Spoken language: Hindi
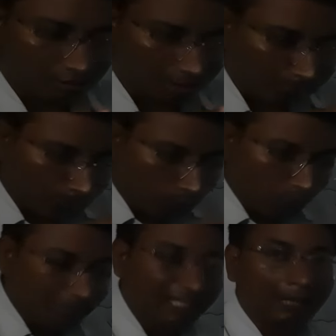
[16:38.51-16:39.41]

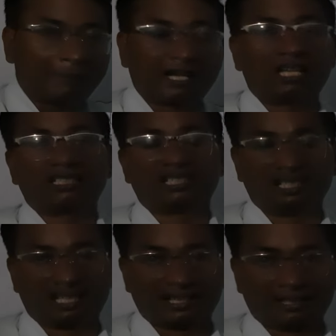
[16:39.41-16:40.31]
समूह में अपराध
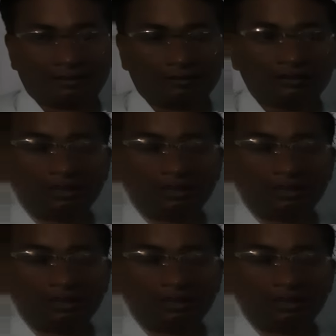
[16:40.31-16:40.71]
किया गया है